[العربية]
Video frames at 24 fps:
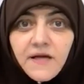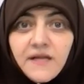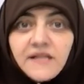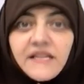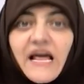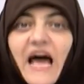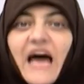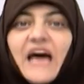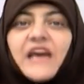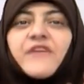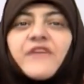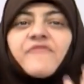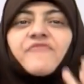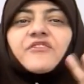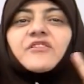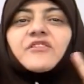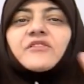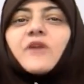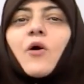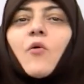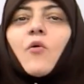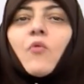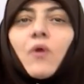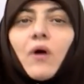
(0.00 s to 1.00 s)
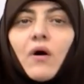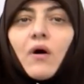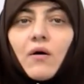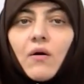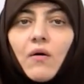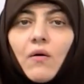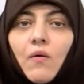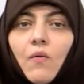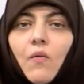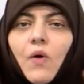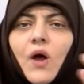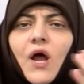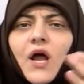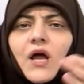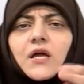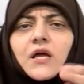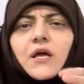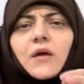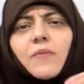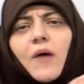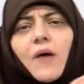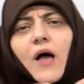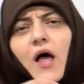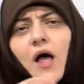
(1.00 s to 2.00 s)
تحريف التوراة
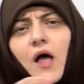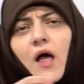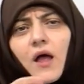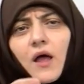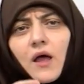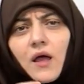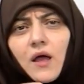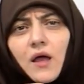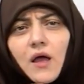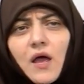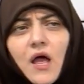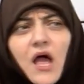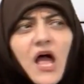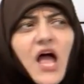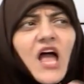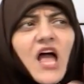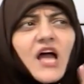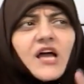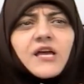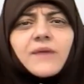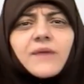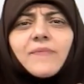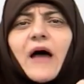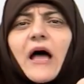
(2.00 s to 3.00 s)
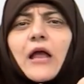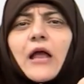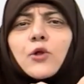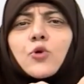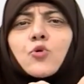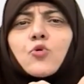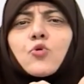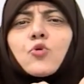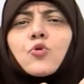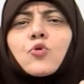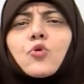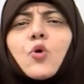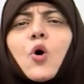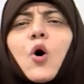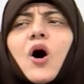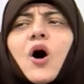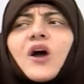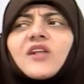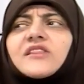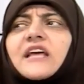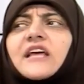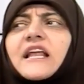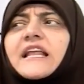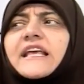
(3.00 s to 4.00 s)
واحكي بقى احكي بقى
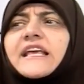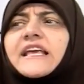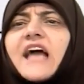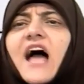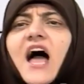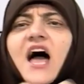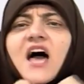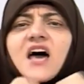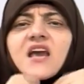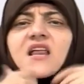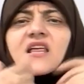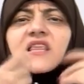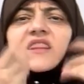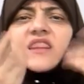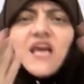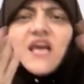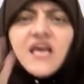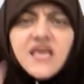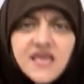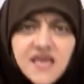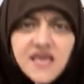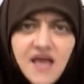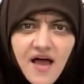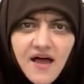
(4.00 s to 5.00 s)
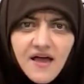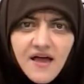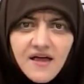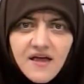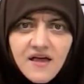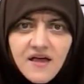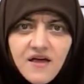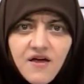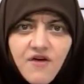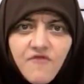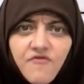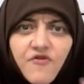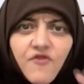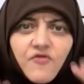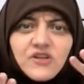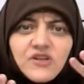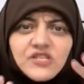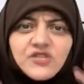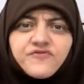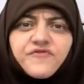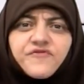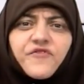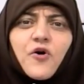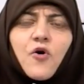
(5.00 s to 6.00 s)
النقط الكارثية في
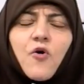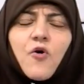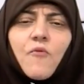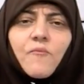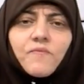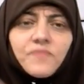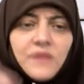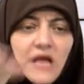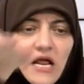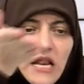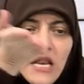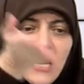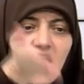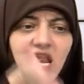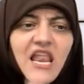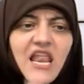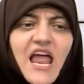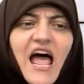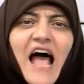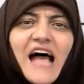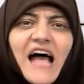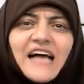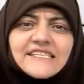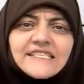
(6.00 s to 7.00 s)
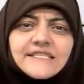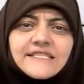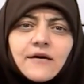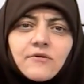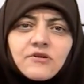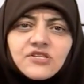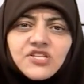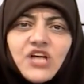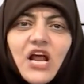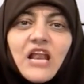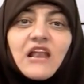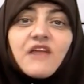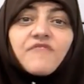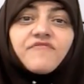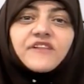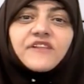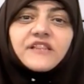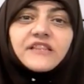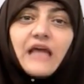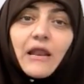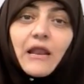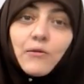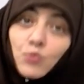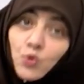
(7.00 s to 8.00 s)
وصفهم لله عز وجل في
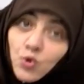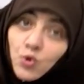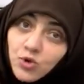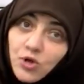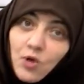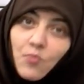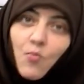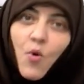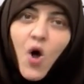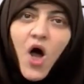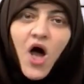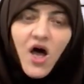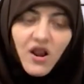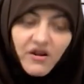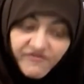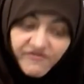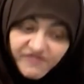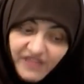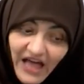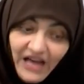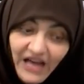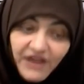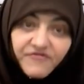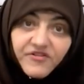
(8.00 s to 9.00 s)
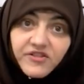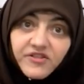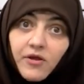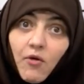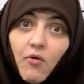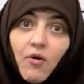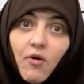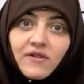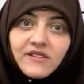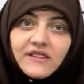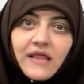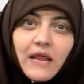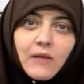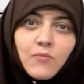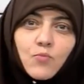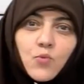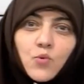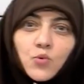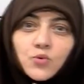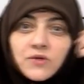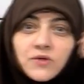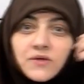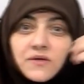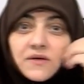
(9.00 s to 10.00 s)
التلمود المحرف تحريف التوراة
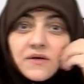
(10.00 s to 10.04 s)
التلمود